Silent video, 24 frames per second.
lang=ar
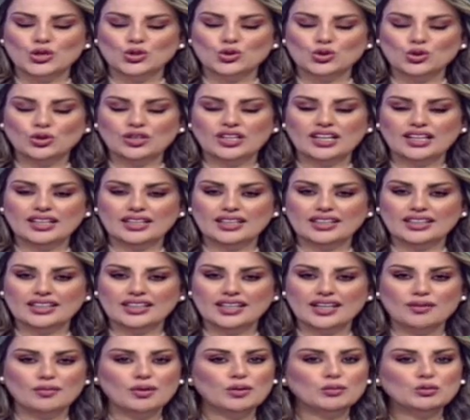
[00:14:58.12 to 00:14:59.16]
شكرا
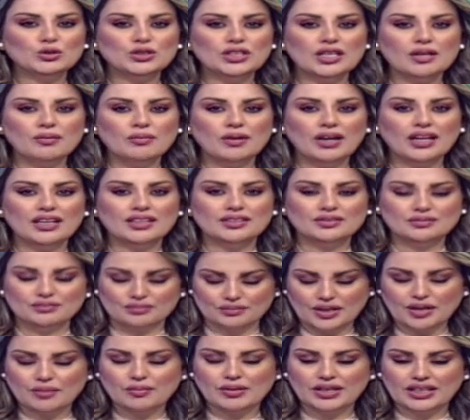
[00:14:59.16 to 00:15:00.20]
لكرم المتابعة
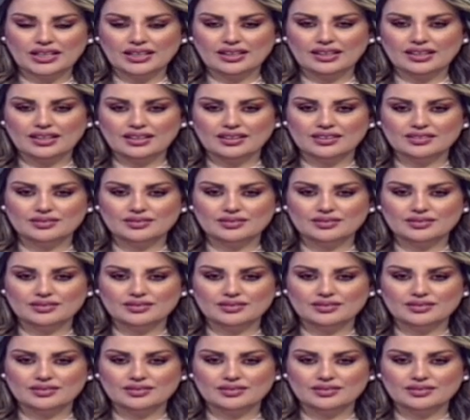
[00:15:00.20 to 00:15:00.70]
بأمان الله